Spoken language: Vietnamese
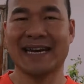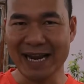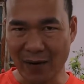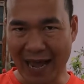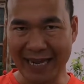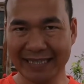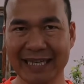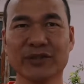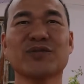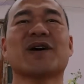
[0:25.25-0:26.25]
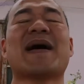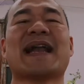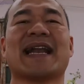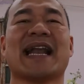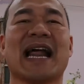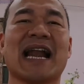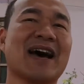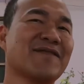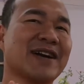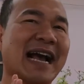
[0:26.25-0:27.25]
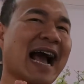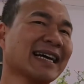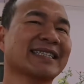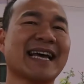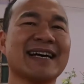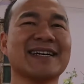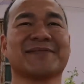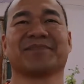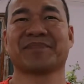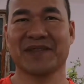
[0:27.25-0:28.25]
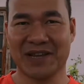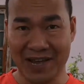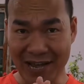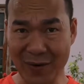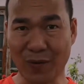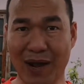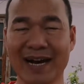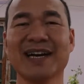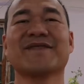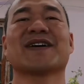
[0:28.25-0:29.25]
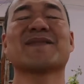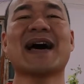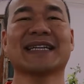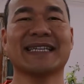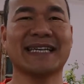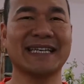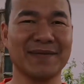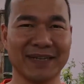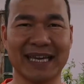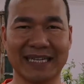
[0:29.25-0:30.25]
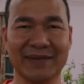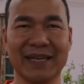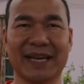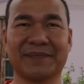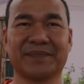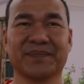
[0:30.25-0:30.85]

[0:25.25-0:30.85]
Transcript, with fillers: điều này sẽ giúp các bạn làm việc hăng say hơn hiệu quả hơn và các bạn sẽ kiếm được thật nhiều tiền